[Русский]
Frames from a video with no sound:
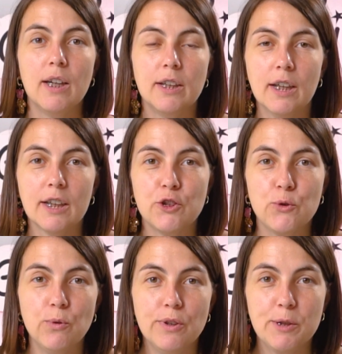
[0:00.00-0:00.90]
Я
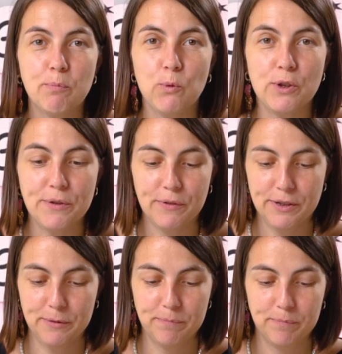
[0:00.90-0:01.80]
хочу
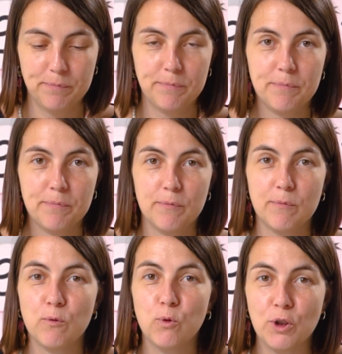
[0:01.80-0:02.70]
использовать
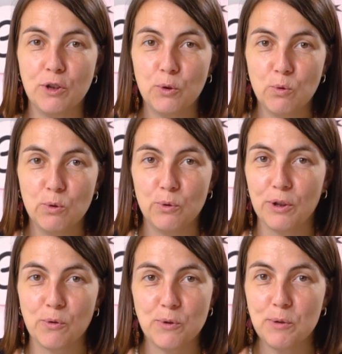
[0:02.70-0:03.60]
фурнитуру
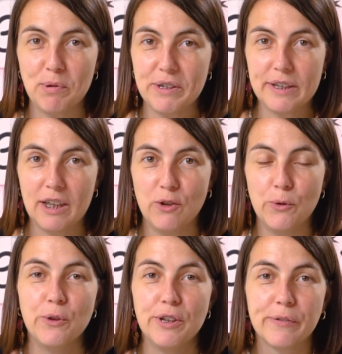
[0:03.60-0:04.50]
такую
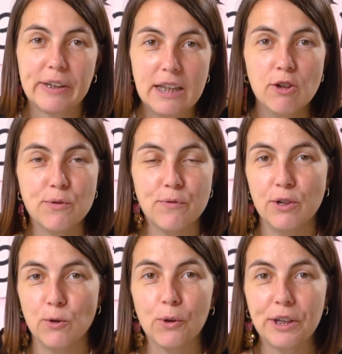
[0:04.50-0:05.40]
специальную и вклеить в
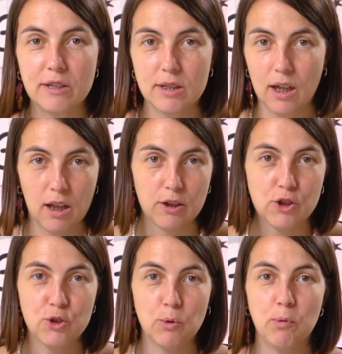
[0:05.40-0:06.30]
нее кристаллы,
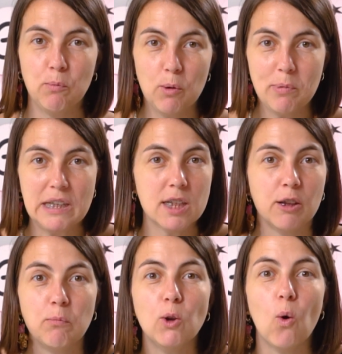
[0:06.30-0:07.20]
чтобы мой
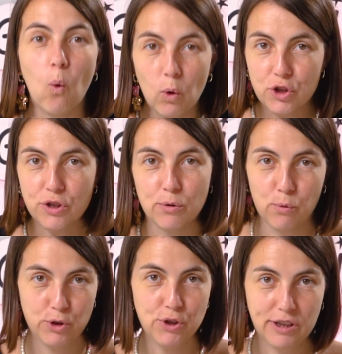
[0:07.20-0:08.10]
браслет был
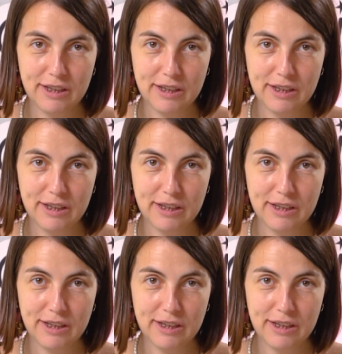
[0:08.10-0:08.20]
очень-очень